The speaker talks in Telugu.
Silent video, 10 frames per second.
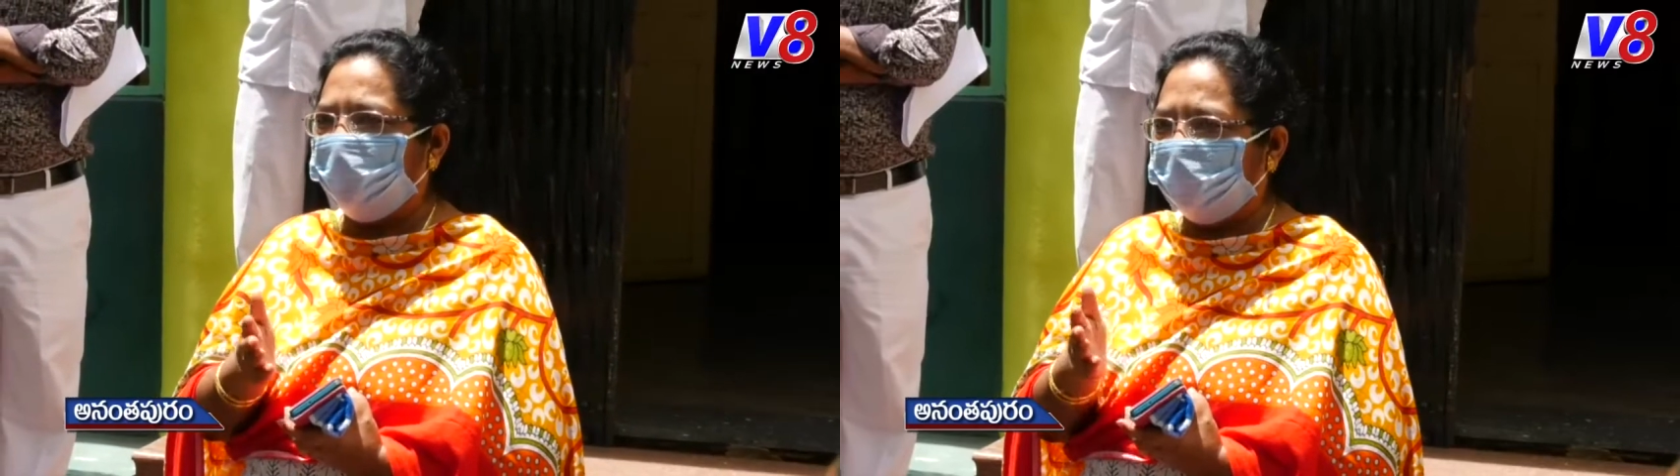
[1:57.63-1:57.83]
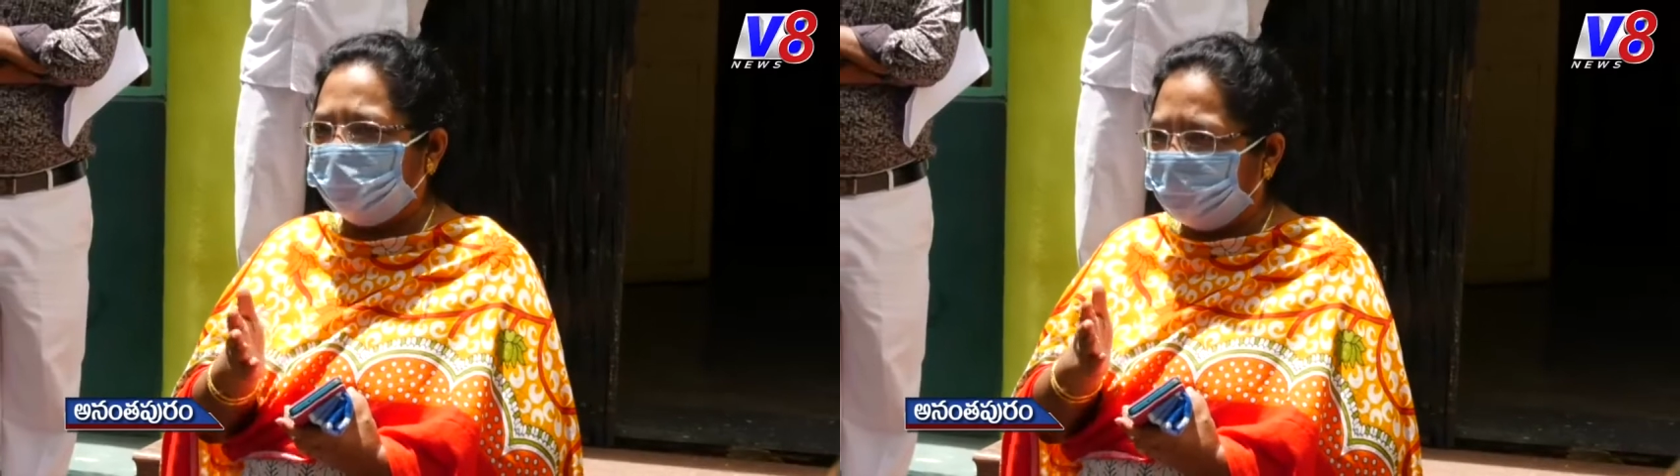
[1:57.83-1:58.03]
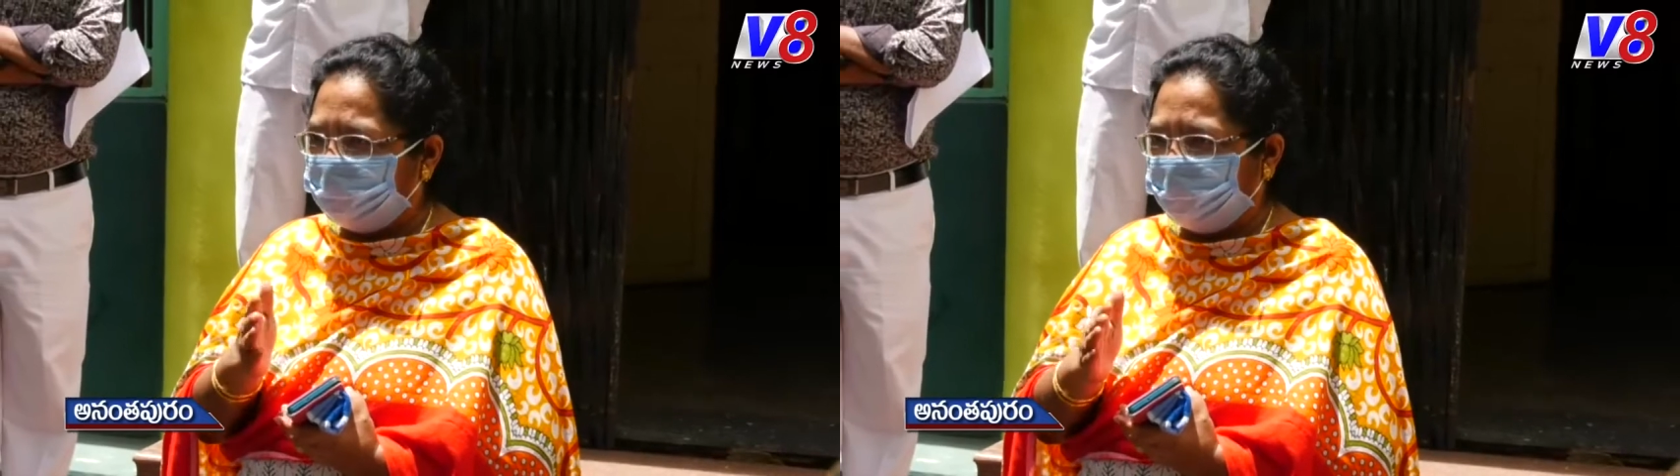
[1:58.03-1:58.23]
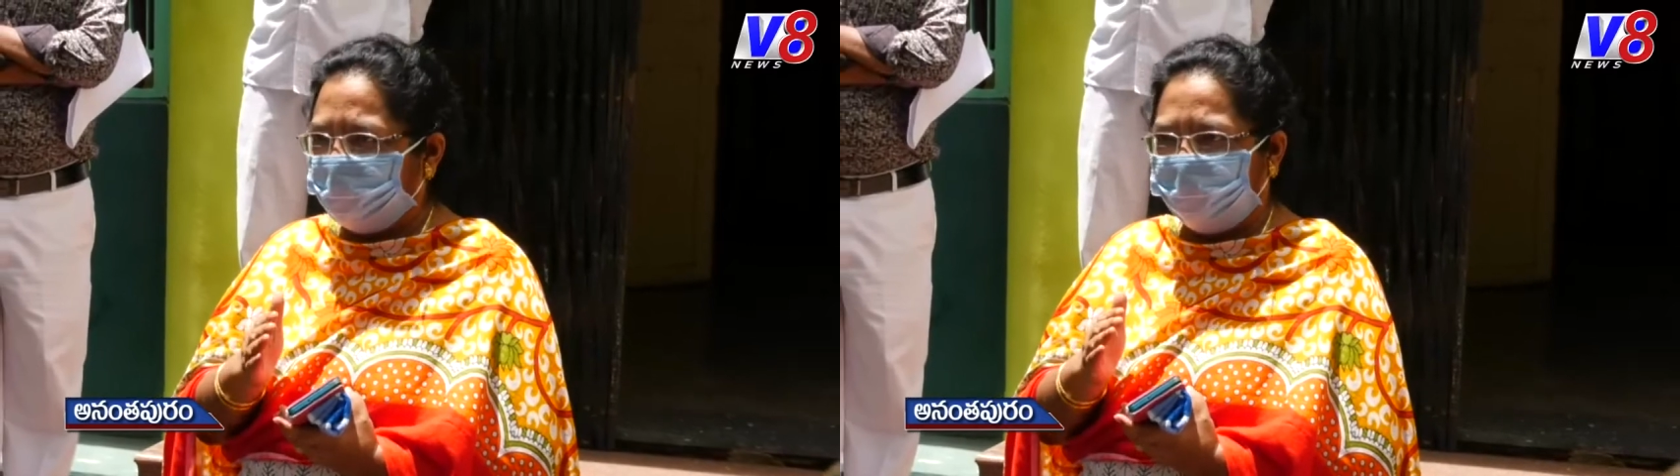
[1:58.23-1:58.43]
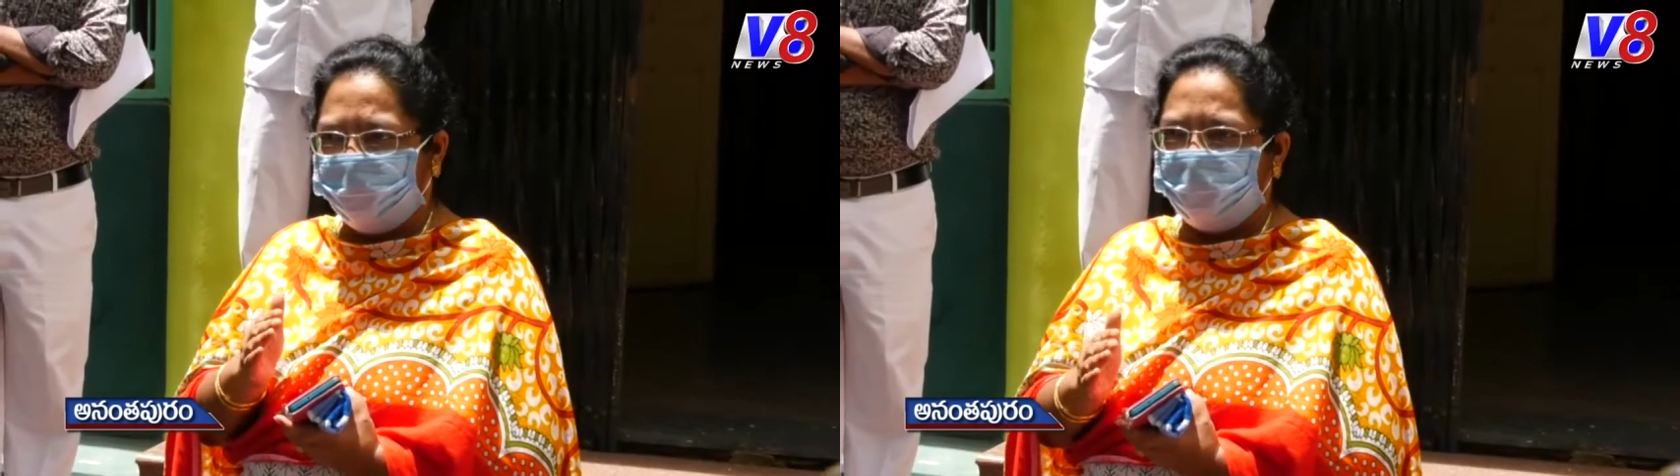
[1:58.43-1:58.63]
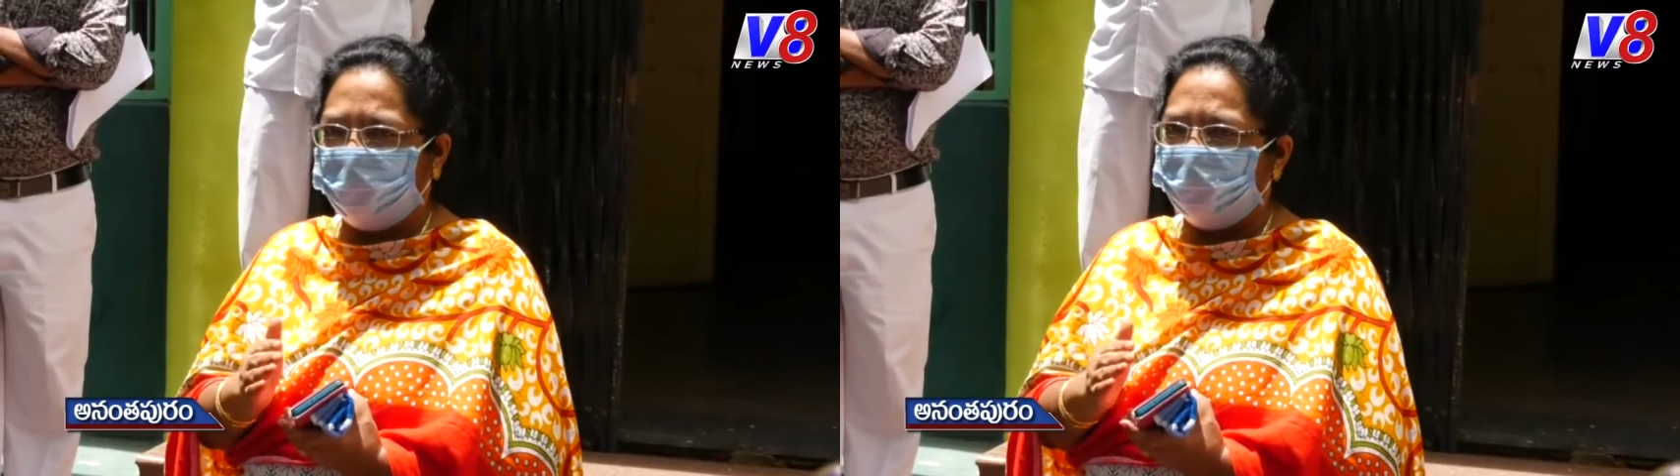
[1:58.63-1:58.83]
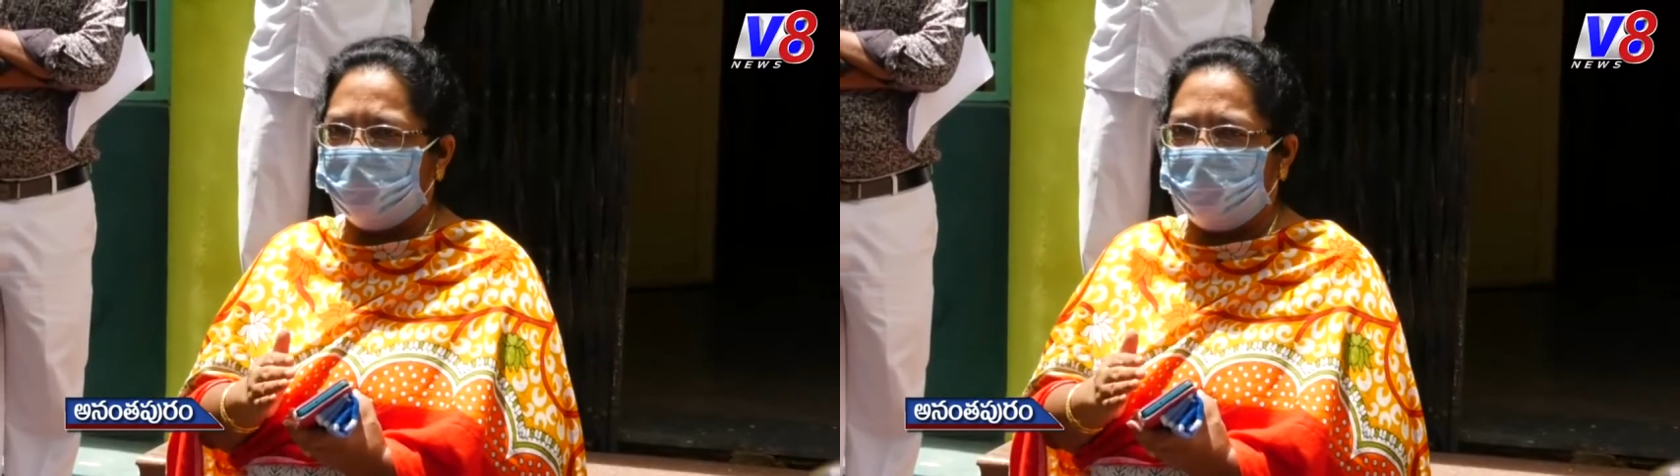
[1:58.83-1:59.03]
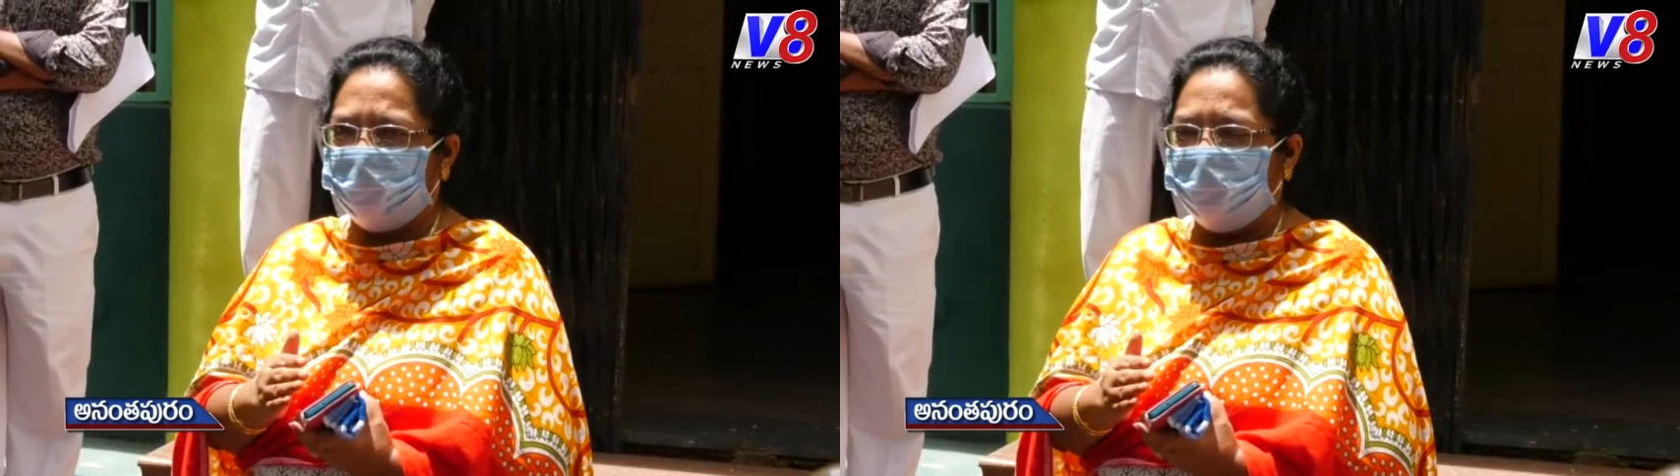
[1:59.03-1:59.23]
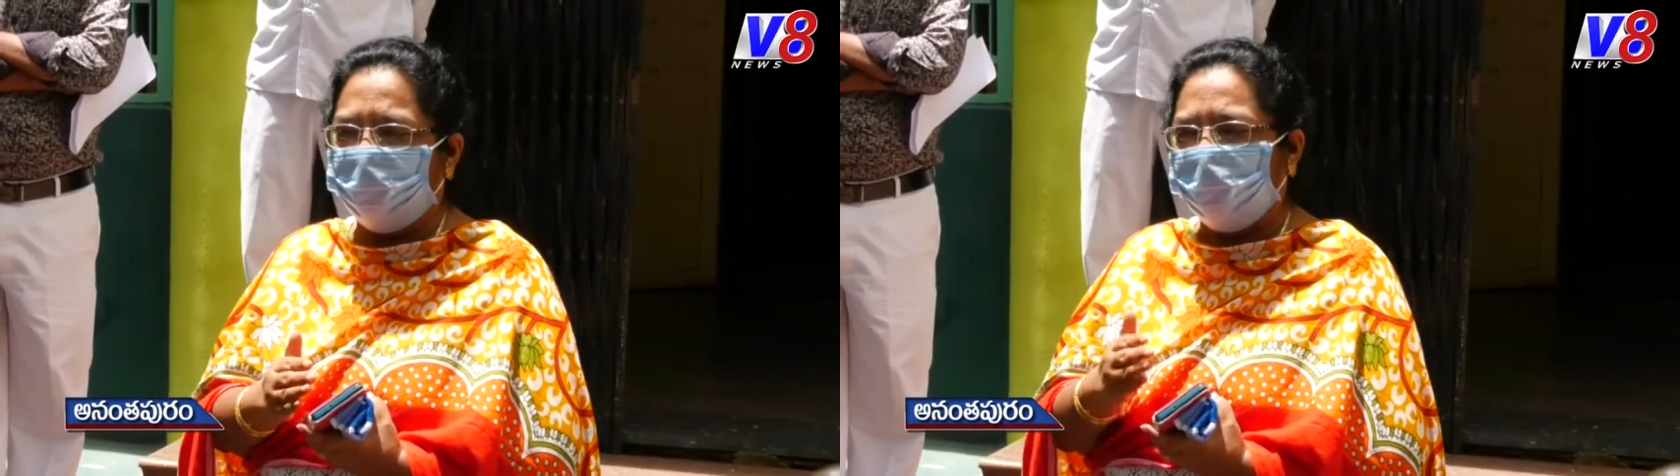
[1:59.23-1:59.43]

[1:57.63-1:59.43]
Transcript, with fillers: అడ్జస్ట్ చేయడానికి పెట్టడం జరిగింది